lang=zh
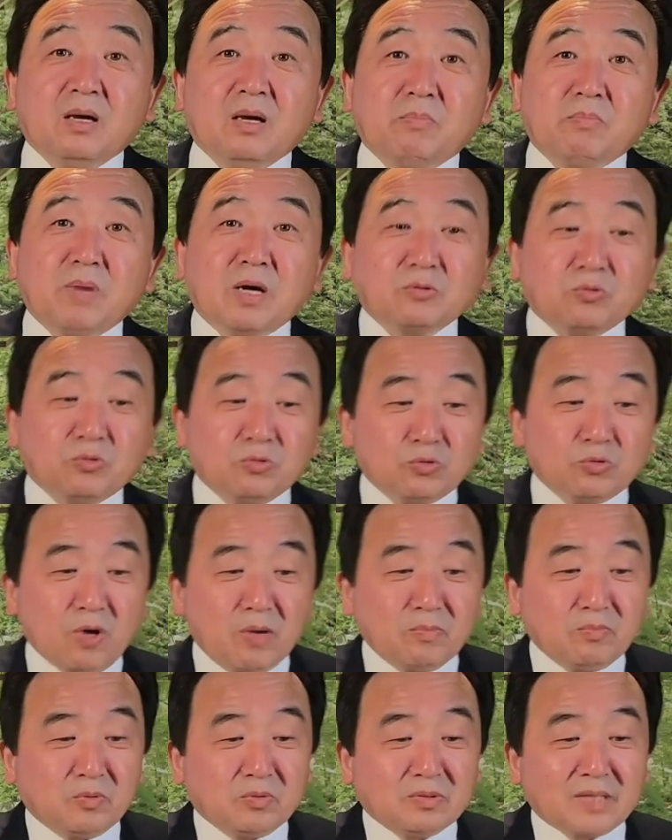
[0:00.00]
帮助
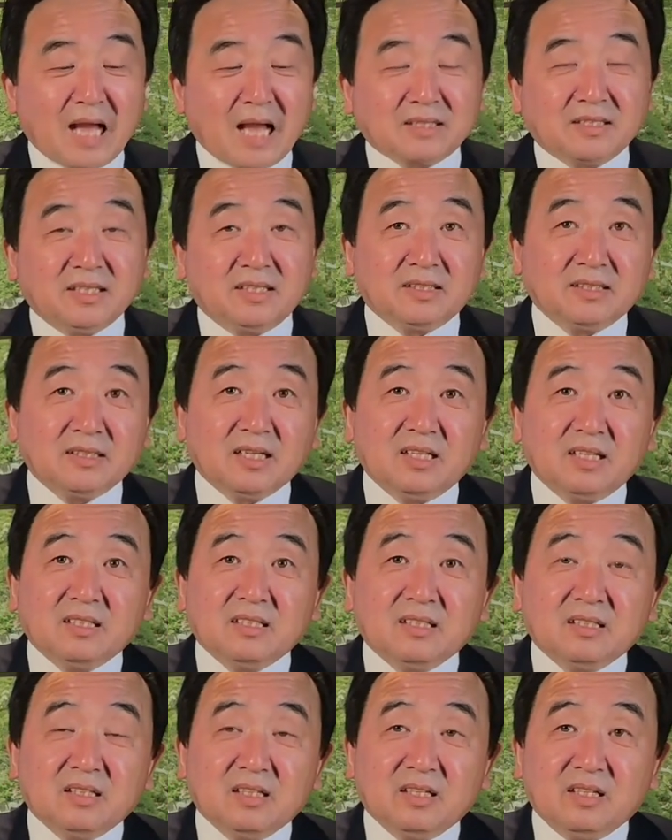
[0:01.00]
川普打赢的。
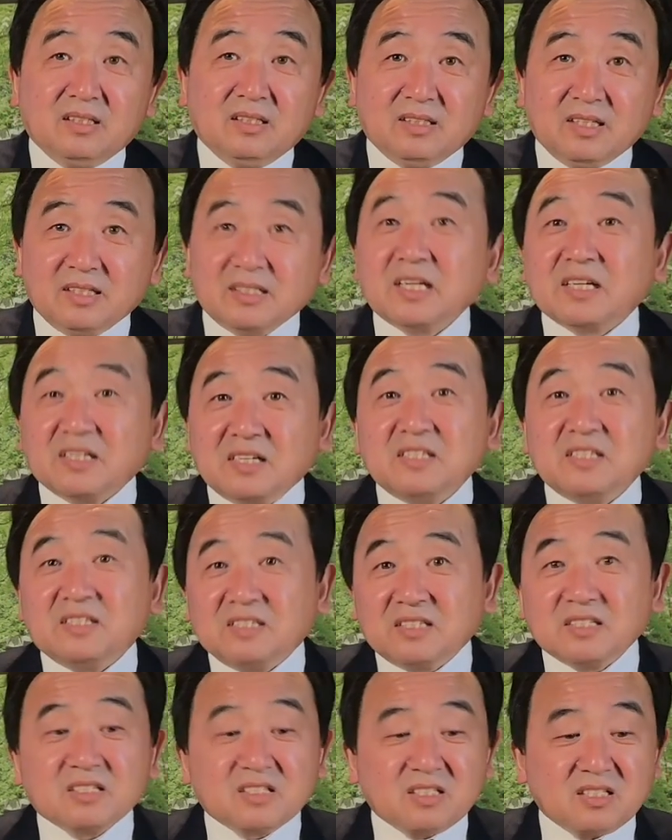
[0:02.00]
那这个人已
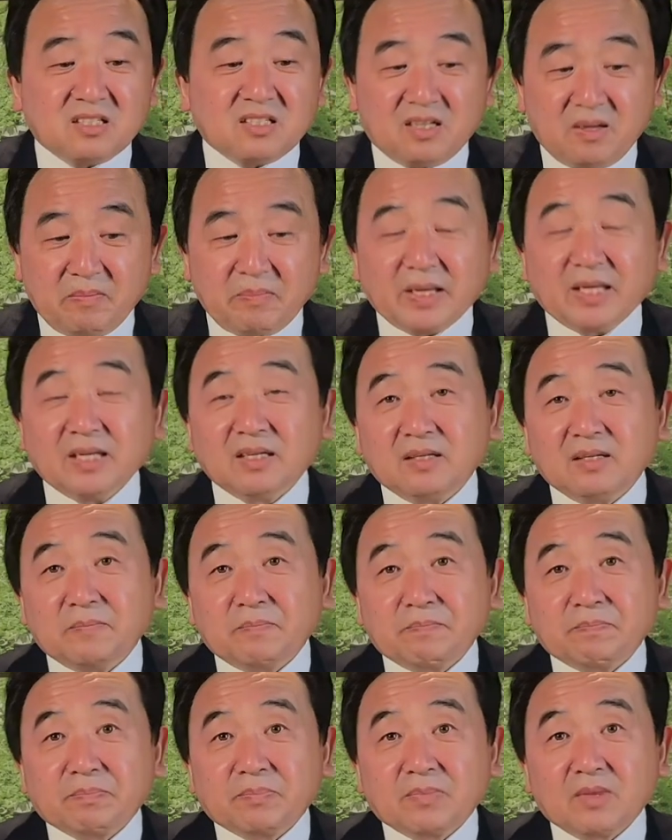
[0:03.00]
经死了没了，
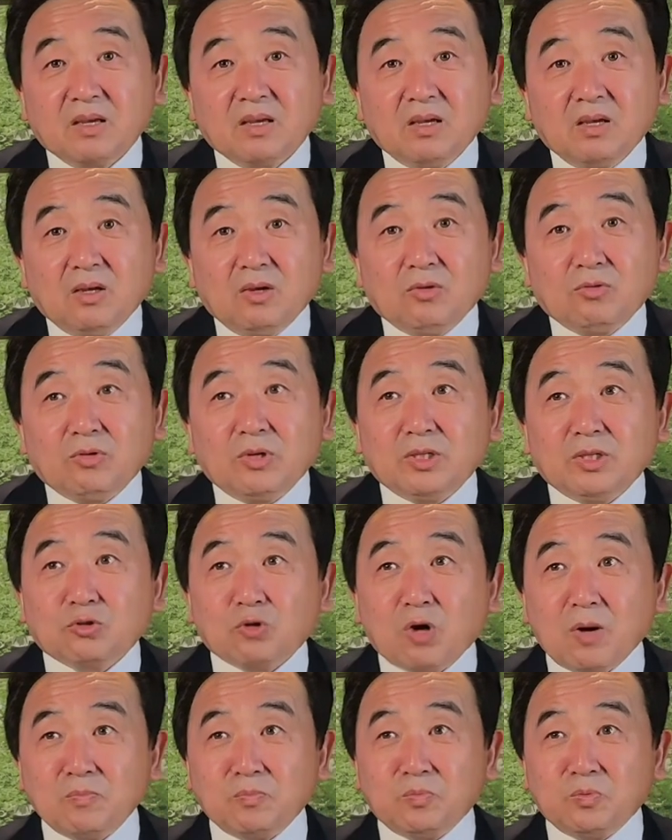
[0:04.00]
所以
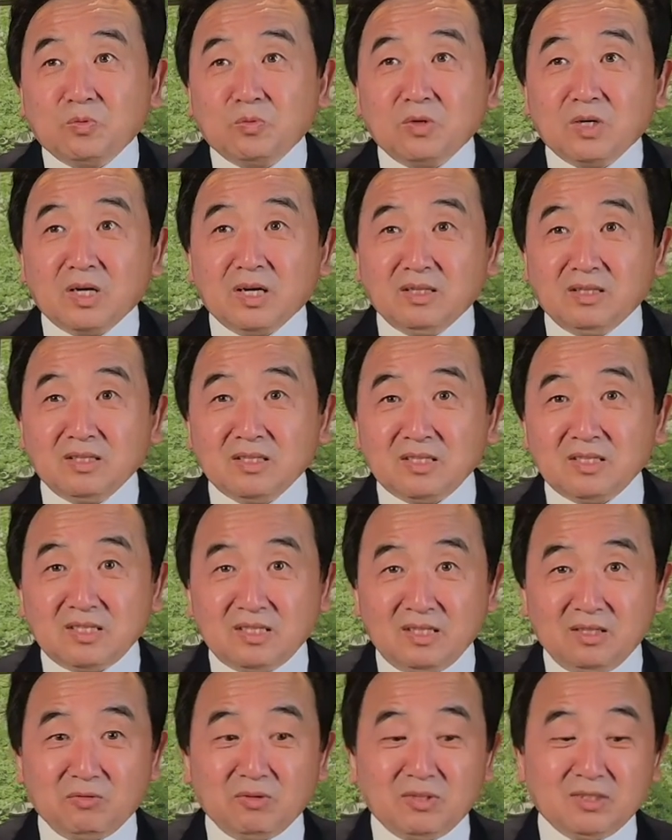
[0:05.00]
川普很
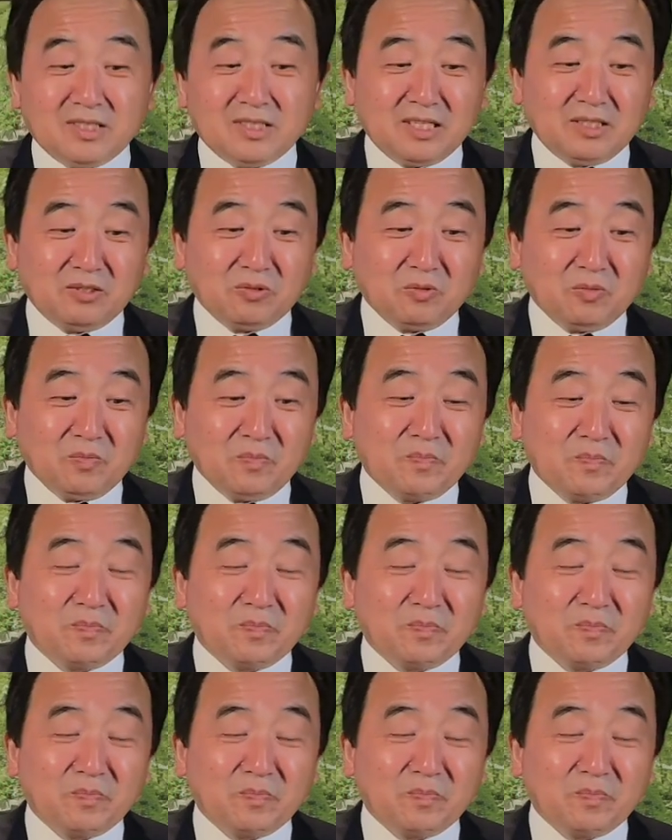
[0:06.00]
喜欢这种，